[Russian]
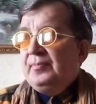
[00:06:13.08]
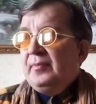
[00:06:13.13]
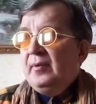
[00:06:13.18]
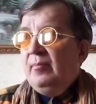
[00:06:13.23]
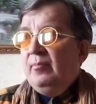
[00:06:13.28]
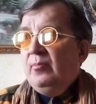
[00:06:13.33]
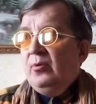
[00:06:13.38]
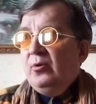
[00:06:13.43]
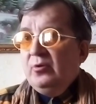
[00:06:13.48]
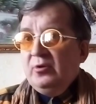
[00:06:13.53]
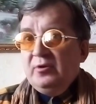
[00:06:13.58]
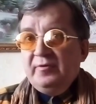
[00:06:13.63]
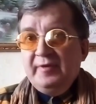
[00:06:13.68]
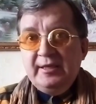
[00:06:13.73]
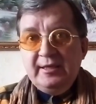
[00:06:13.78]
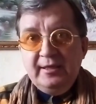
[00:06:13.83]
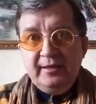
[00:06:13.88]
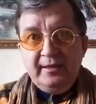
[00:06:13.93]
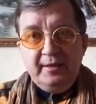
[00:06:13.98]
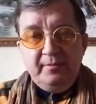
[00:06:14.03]
могут в
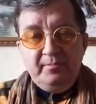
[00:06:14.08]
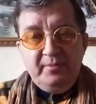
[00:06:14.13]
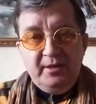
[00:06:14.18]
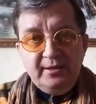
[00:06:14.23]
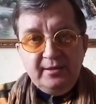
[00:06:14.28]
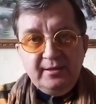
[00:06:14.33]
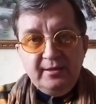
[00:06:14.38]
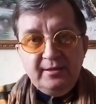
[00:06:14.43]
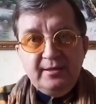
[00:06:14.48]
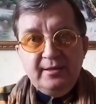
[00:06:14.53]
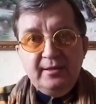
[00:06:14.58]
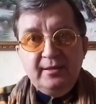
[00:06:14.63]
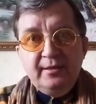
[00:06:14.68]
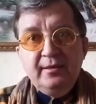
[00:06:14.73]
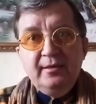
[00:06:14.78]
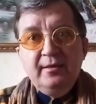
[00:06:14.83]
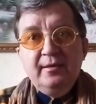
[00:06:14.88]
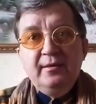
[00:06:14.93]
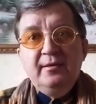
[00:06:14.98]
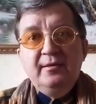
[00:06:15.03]
эти три месяца
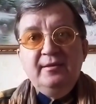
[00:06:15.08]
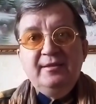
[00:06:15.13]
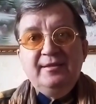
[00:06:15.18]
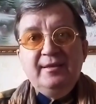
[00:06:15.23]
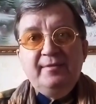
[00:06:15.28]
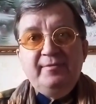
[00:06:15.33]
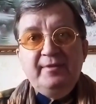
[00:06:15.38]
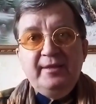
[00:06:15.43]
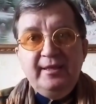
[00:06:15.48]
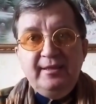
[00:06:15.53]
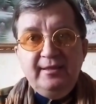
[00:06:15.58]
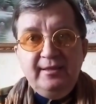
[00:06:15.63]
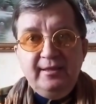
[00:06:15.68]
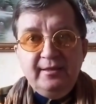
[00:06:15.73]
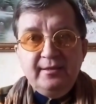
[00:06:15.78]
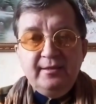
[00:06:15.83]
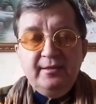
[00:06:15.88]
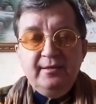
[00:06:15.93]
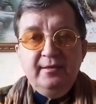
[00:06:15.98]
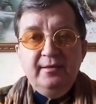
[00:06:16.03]

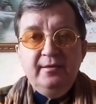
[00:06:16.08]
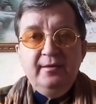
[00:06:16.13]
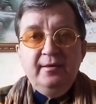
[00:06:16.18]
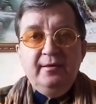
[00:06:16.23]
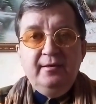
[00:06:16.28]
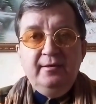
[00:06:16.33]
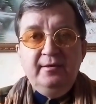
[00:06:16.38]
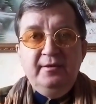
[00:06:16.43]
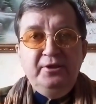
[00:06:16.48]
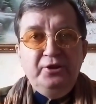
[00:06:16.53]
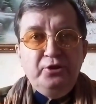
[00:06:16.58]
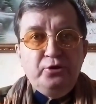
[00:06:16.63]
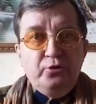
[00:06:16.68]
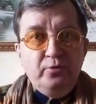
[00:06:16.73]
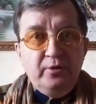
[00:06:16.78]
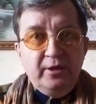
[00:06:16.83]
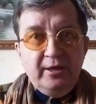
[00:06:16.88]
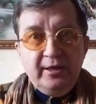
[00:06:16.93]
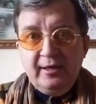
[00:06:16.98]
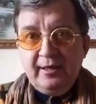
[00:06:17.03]
завладеть не
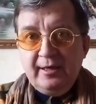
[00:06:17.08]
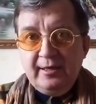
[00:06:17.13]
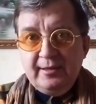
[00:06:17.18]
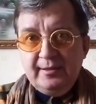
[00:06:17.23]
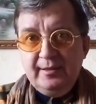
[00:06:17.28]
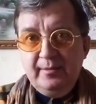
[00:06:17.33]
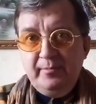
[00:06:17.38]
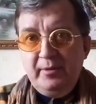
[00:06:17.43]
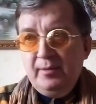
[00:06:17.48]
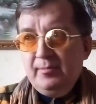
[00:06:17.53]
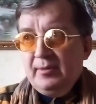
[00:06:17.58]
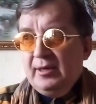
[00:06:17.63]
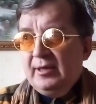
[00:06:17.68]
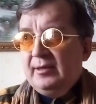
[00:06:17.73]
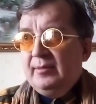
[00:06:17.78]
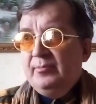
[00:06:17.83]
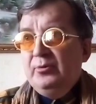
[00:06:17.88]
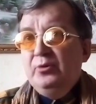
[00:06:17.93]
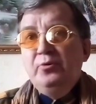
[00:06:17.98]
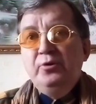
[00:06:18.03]
только Красным
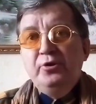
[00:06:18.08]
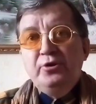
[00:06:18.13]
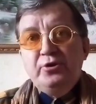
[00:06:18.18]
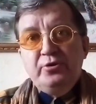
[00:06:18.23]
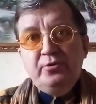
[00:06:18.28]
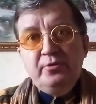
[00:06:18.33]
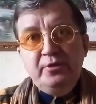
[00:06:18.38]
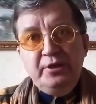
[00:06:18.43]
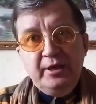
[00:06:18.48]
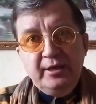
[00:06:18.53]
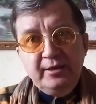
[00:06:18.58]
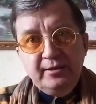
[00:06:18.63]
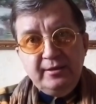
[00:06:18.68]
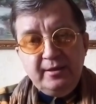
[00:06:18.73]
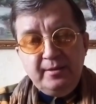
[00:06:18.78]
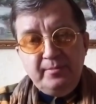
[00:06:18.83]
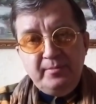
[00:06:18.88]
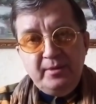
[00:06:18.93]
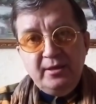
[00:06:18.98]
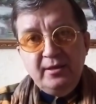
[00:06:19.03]
Лиманом, но еще
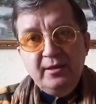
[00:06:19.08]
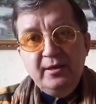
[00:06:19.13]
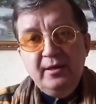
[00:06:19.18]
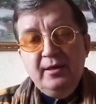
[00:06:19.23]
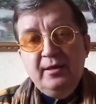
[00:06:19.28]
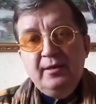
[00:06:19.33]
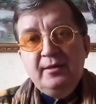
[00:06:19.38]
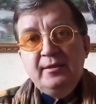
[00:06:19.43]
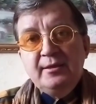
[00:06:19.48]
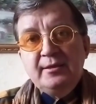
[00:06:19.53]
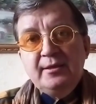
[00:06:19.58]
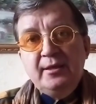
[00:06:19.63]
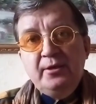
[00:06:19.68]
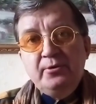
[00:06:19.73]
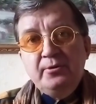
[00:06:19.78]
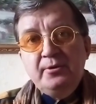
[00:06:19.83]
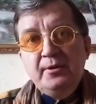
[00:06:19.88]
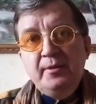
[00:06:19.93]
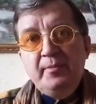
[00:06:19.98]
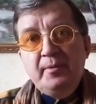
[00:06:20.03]
некоторыми
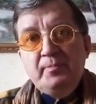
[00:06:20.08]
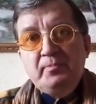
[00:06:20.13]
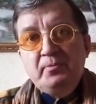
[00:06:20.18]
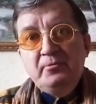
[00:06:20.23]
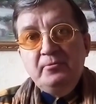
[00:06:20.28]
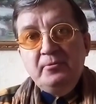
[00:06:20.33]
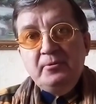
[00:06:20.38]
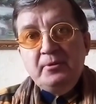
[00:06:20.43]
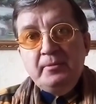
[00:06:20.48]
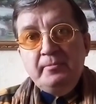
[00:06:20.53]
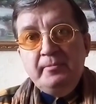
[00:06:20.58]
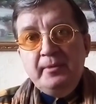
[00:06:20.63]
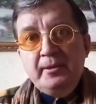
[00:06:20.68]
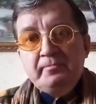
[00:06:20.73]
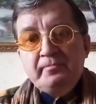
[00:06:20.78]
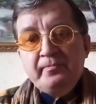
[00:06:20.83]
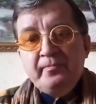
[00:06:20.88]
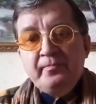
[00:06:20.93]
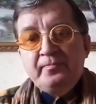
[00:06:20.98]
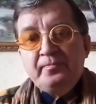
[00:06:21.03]
населенными пунктами
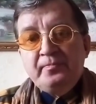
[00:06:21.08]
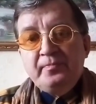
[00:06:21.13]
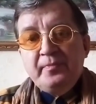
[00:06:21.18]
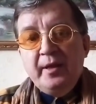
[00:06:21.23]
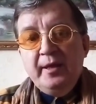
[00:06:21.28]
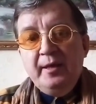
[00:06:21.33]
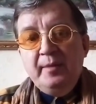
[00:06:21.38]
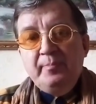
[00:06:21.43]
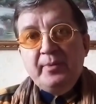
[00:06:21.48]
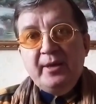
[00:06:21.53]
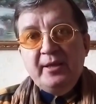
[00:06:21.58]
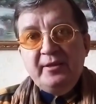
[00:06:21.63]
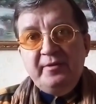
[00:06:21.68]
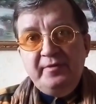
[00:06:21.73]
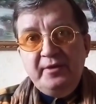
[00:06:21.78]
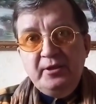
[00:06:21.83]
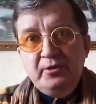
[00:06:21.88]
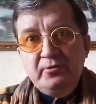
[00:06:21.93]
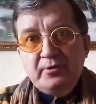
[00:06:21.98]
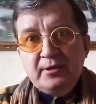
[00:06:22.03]
и
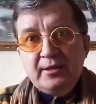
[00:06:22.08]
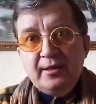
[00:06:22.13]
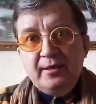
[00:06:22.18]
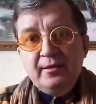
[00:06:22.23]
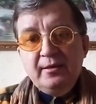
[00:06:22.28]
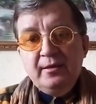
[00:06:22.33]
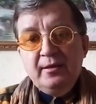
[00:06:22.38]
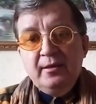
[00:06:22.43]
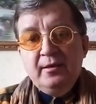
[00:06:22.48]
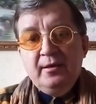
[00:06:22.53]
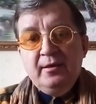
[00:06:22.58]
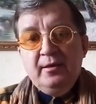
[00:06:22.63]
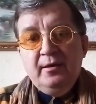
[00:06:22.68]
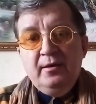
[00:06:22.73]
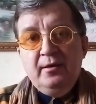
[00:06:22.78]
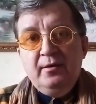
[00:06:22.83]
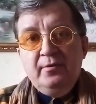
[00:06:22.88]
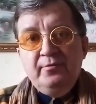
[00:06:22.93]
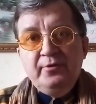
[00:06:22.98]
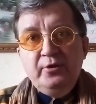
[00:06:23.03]
продвинуться
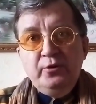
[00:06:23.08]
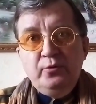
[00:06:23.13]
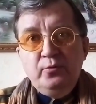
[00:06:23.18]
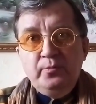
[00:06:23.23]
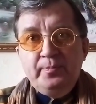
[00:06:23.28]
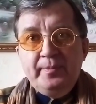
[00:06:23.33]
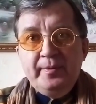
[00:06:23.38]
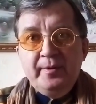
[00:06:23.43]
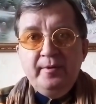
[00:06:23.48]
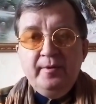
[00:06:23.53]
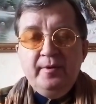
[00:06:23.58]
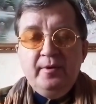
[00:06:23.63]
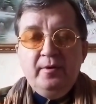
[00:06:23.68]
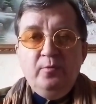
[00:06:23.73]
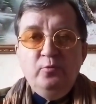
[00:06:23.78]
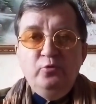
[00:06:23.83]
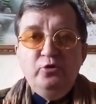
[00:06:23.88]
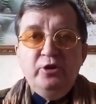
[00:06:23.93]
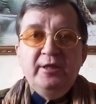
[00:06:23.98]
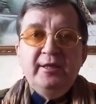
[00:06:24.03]
вглубь
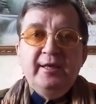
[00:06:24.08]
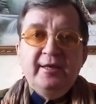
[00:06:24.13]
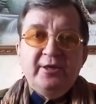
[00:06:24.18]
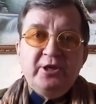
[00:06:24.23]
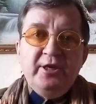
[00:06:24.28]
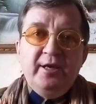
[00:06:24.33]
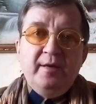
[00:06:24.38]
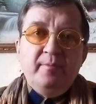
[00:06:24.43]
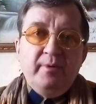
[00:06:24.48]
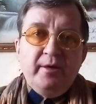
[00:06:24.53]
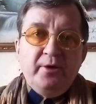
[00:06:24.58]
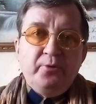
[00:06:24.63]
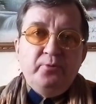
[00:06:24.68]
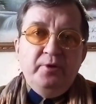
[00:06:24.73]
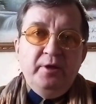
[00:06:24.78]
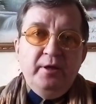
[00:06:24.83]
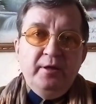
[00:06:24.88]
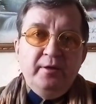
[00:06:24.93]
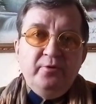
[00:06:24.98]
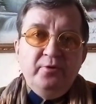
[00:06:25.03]
уже нашей
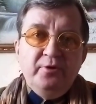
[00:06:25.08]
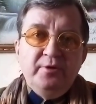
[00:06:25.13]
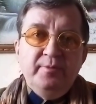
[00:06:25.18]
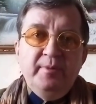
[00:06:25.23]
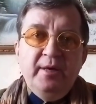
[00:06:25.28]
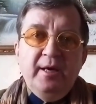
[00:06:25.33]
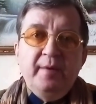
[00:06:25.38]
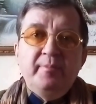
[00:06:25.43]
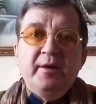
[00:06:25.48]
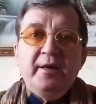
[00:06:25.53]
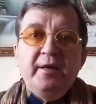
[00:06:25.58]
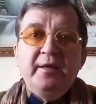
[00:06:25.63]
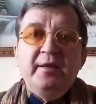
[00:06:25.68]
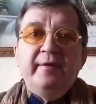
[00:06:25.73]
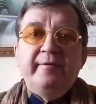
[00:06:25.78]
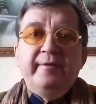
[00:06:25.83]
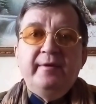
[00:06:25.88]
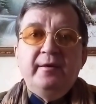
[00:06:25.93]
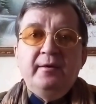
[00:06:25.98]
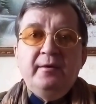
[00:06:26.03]
обороны. То есть мы а,
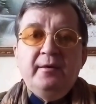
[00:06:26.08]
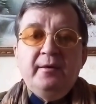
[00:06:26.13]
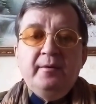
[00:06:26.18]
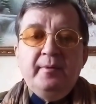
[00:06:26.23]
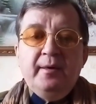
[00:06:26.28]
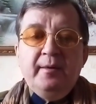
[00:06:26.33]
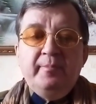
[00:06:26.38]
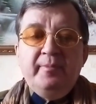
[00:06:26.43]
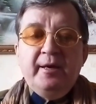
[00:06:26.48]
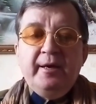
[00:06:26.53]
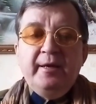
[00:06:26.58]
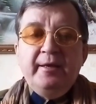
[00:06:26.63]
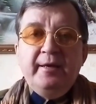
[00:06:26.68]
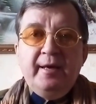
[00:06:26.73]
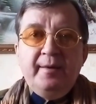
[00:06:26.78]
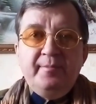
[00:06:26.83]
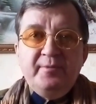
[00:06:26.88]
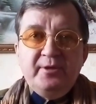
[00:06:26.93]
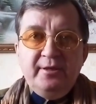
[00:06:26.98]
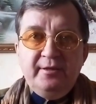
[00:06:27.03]

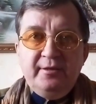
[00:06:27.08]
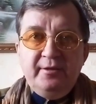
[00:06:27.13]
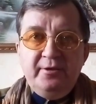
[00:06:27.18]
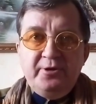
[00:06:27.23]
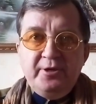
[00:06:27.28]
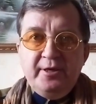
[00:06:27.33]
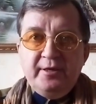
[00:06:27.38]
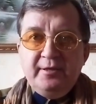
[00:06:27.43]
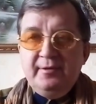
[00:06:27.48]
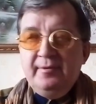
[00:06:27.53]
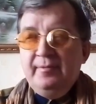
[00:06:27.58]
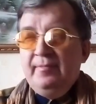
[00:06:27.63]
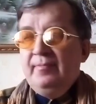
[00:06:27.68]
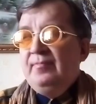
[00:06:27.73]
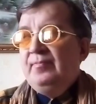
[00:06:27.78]
обороняемся сейчас.